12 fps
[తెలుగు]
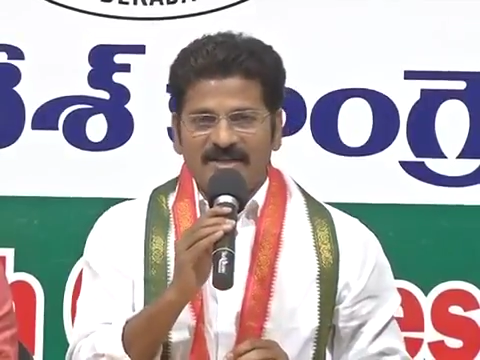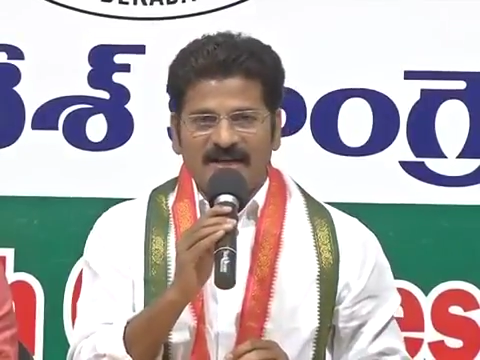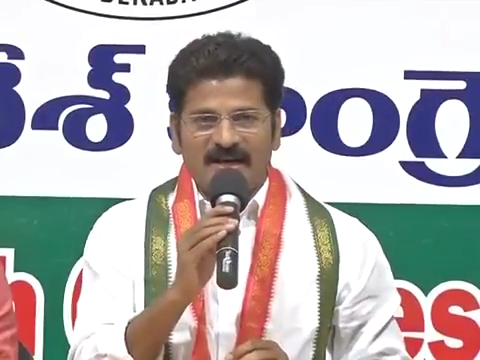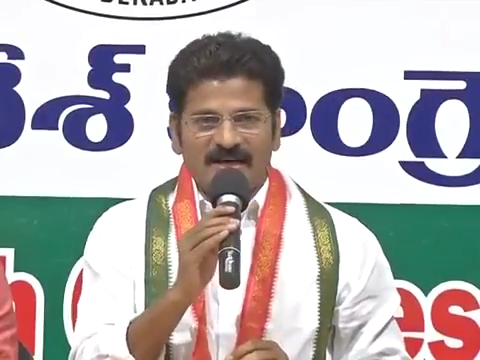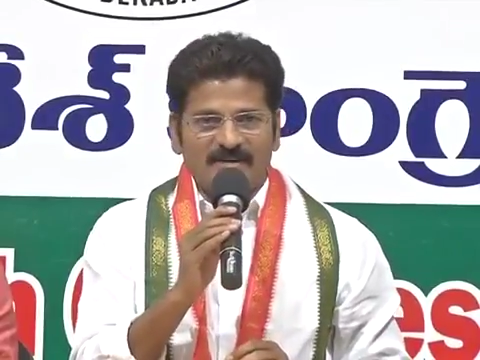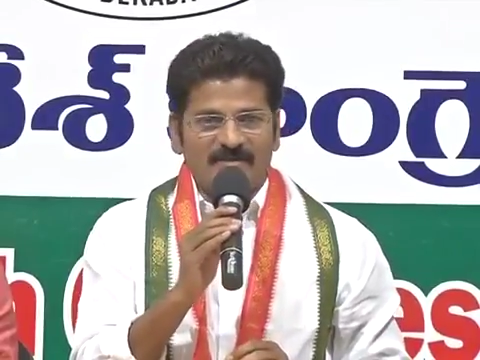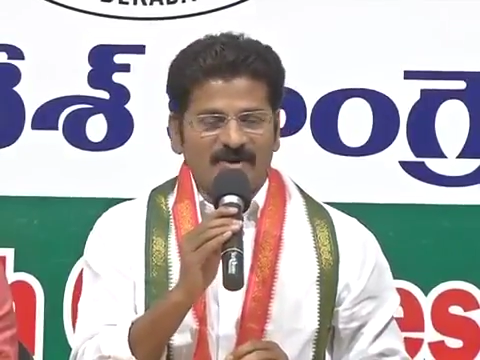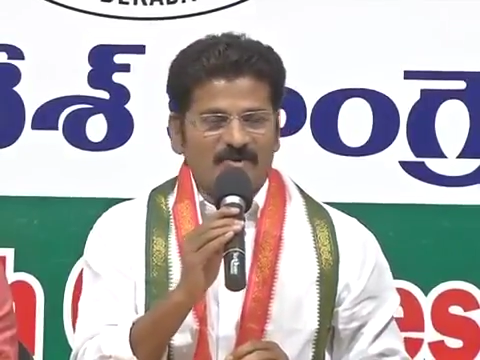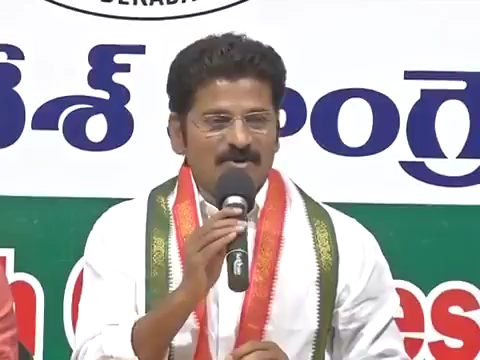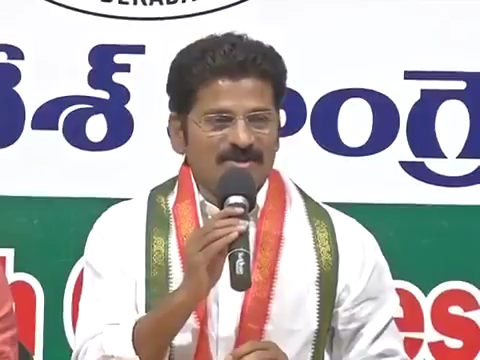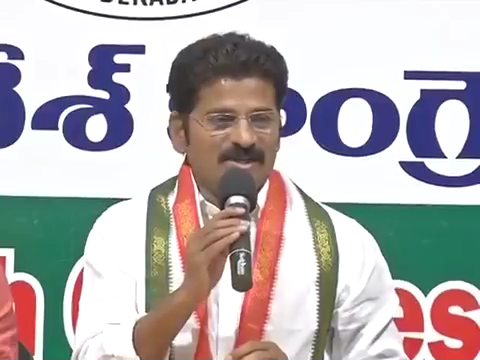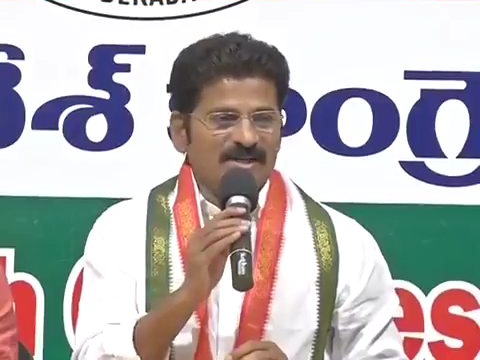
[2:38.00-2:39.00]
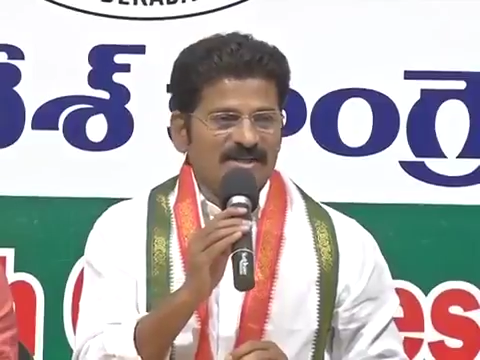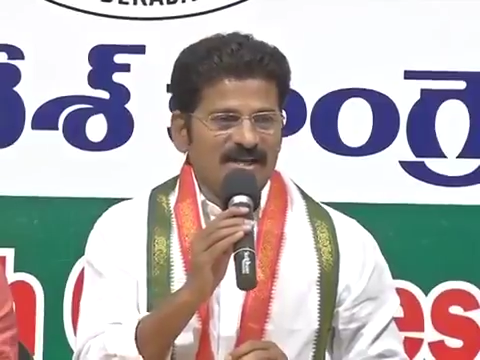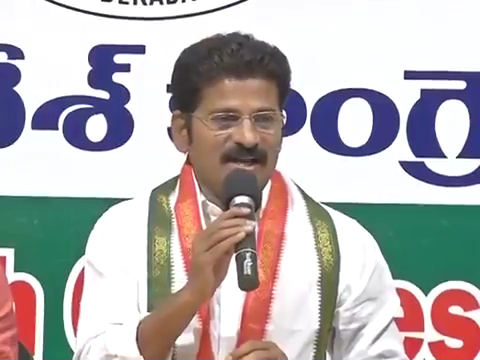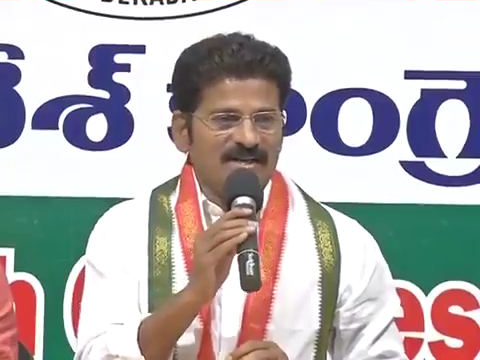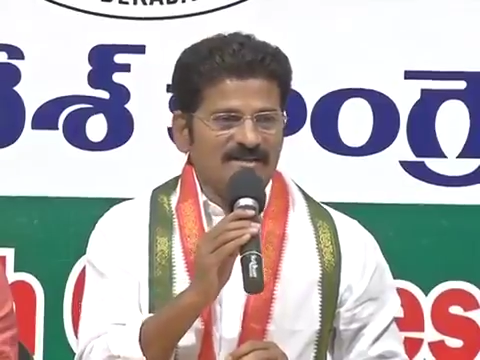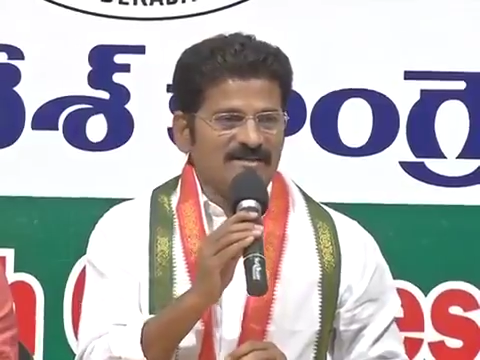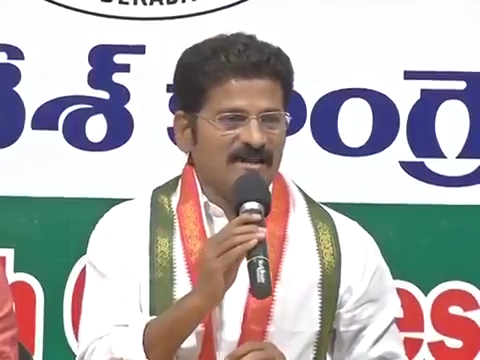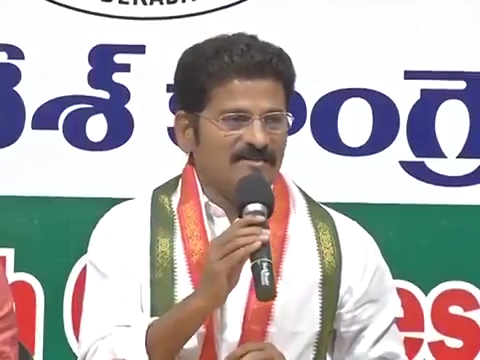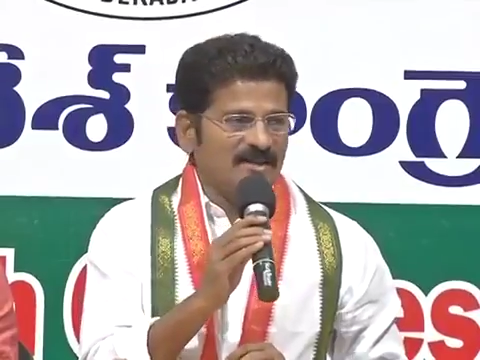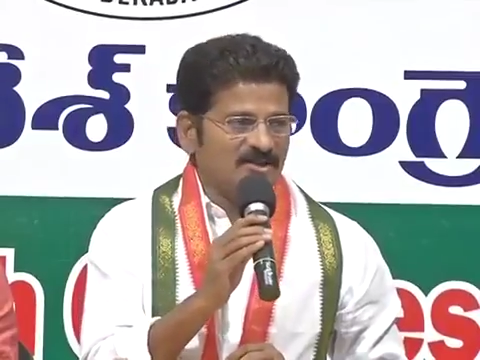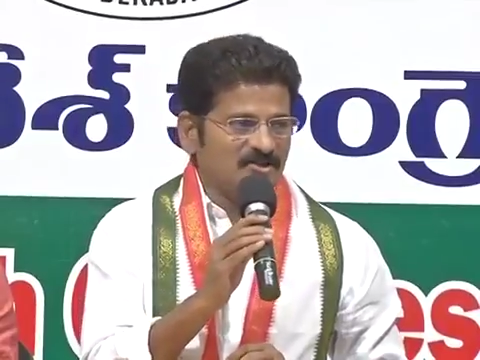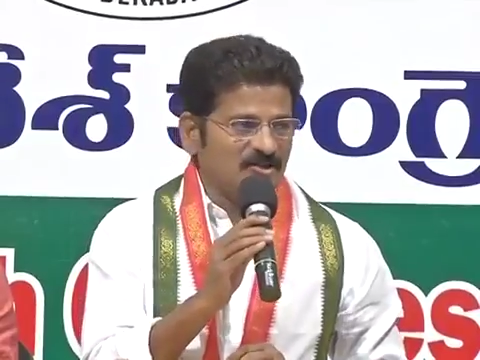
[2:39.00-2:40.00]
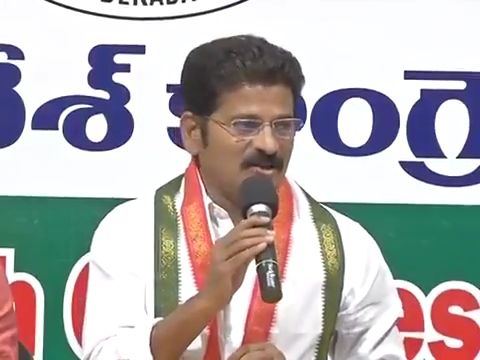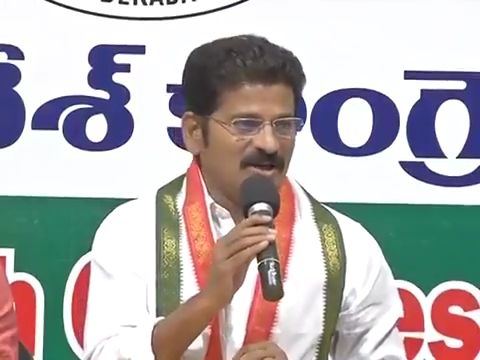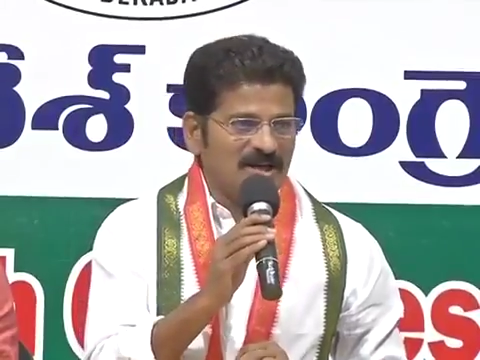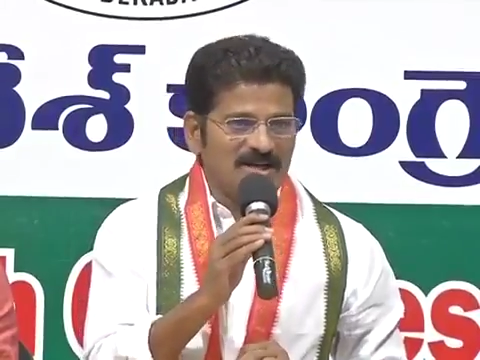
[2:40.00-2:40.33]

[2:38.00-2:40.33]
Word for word: అధికారంలోకి వచ్చిన టీఆర్ఎస్ అధ్యక్షుడిగా